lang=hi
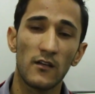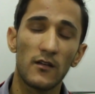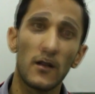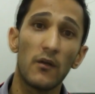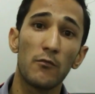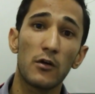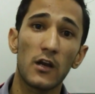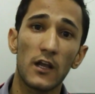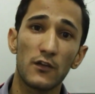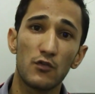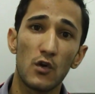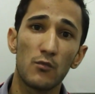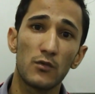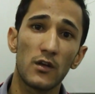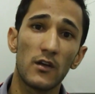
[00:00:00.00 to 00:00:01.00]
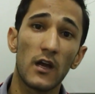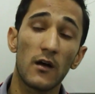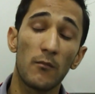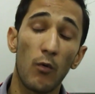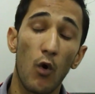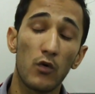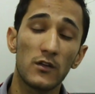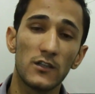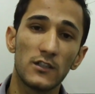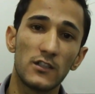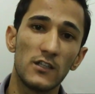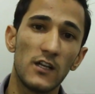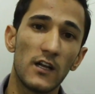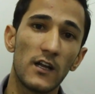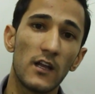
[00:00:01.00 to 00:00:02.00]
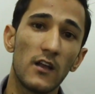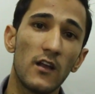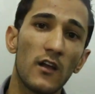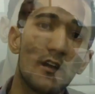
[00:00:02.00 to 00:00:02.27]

डेमो क्लास पे मुझे यहाँ बहुत ही अच्छी लगी